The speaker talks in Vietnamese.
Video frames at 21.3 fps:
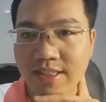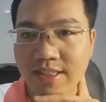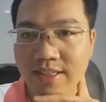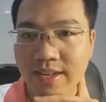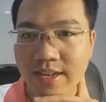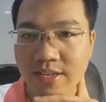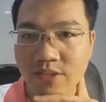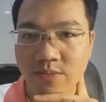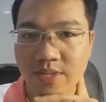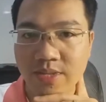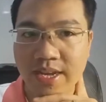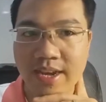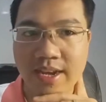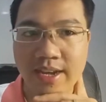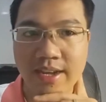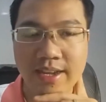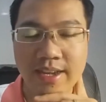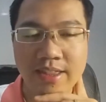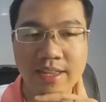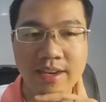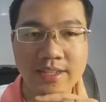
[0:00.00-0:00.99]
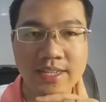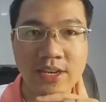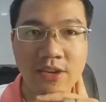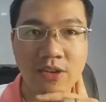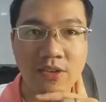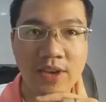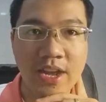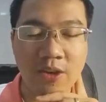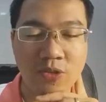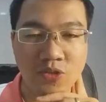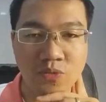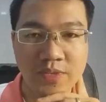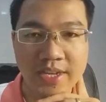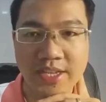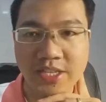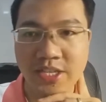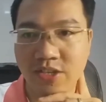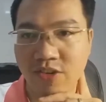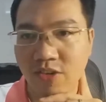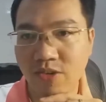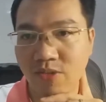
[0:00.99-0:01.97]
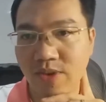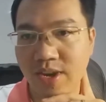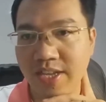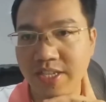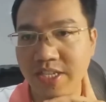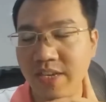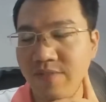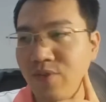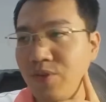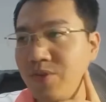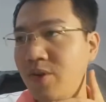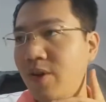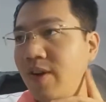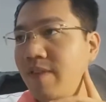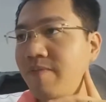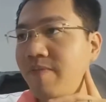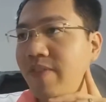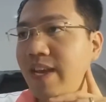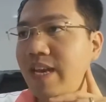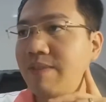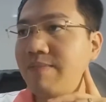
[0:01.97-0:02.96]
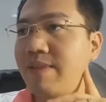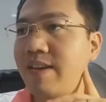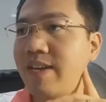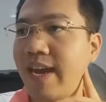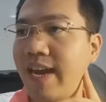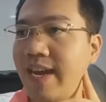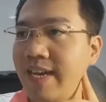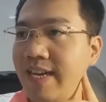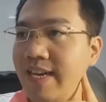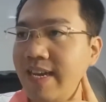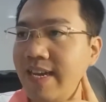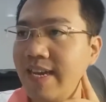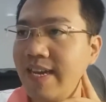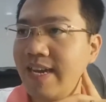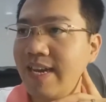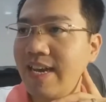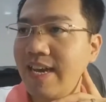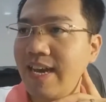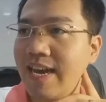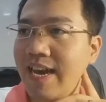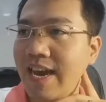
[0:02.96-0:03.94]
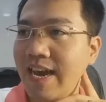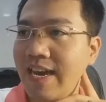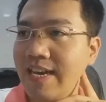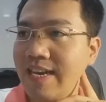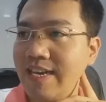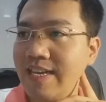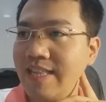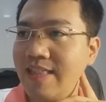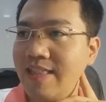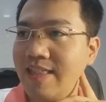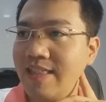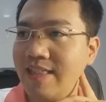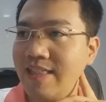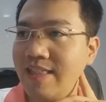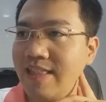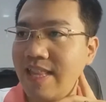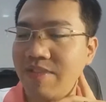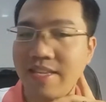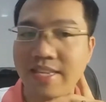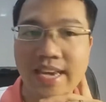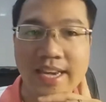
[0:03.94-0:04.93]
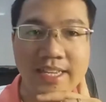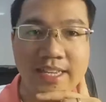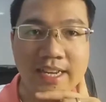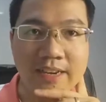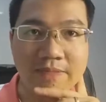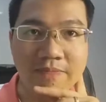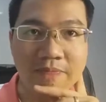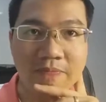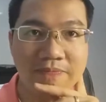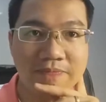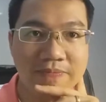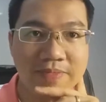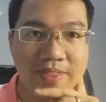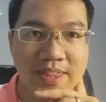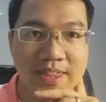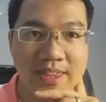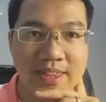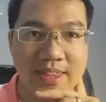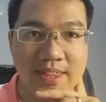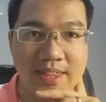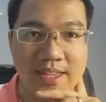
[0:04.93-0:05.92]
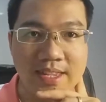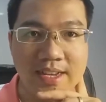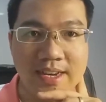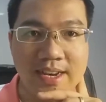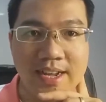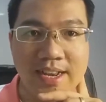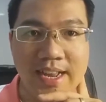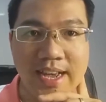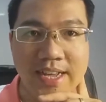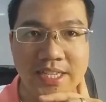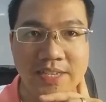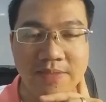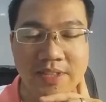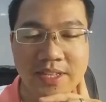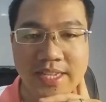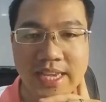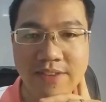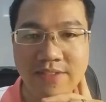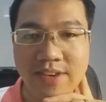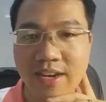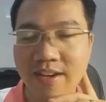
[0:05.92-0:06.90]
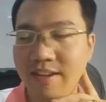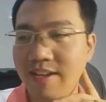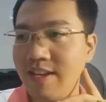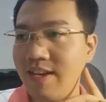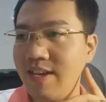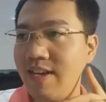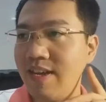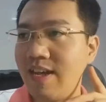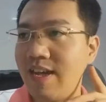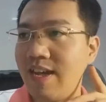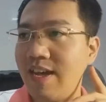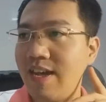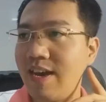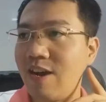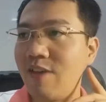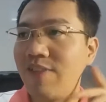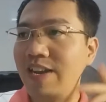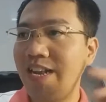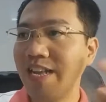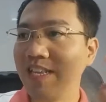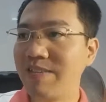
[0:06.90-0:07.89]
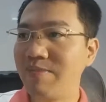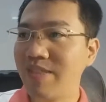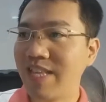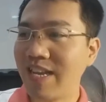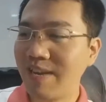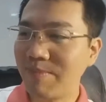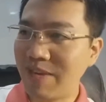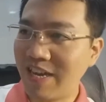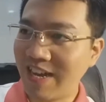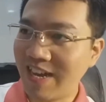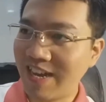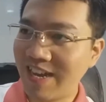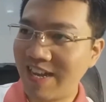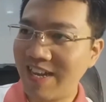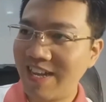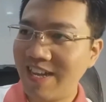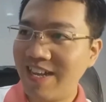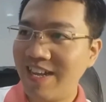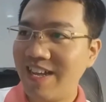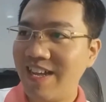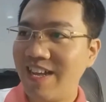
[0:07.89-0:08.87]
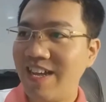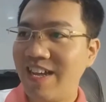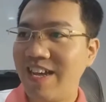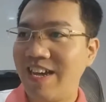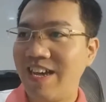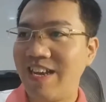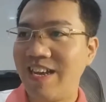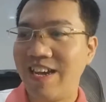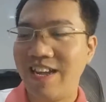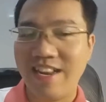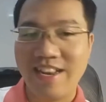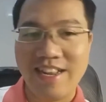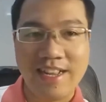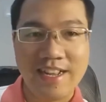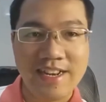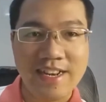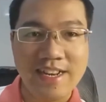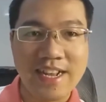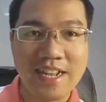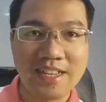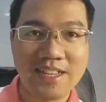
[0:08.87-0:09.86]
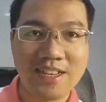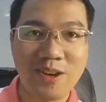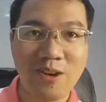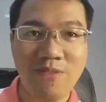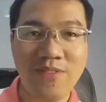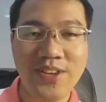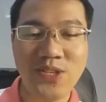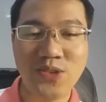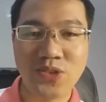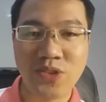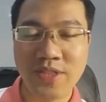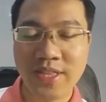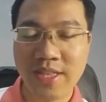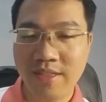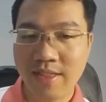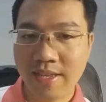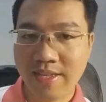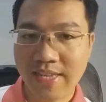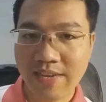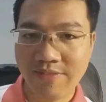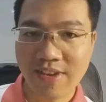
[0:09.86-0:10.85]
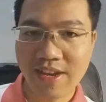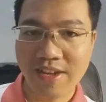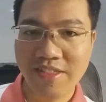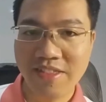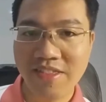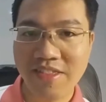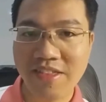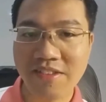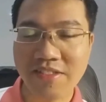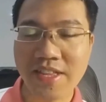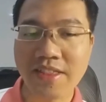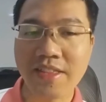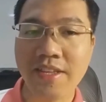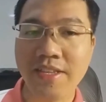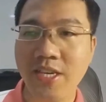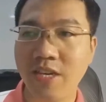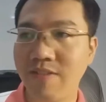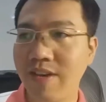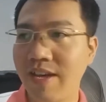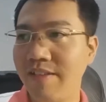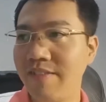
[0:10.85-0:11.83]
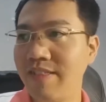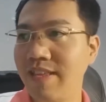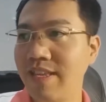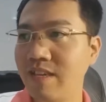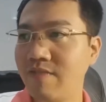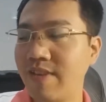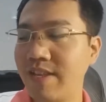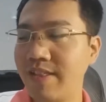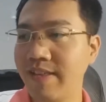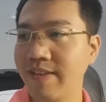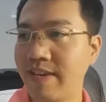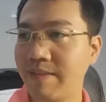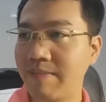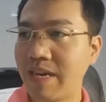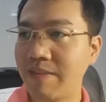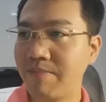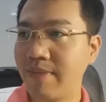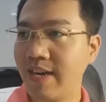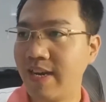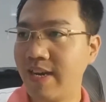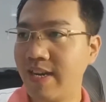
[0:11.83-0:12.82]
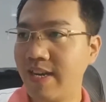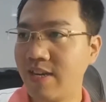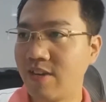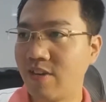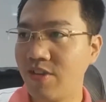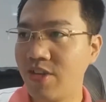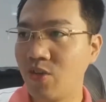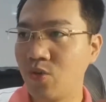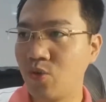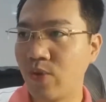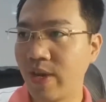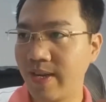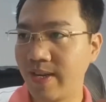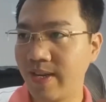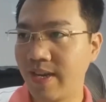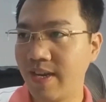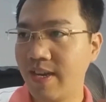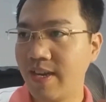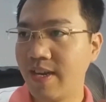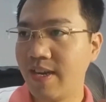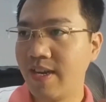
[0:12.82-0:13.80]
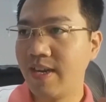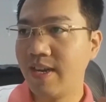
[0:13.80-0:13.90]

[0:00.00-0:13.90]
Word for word: Nên là chúng ta cái thời gian còn lại của chúng ta chỉ còn khoảng 9 phút thôi nên các bạn hãy hãy thật nhanh nhỉ à, ờ, livestream thật nhanh vào à, không phải livestream thật nhanh mà là à, là, là đặt câu ví dụ cho thật nhanh vào tương tác thật nhiều vào thì như vậy thì các bạn mới có nhiều thu hoạch được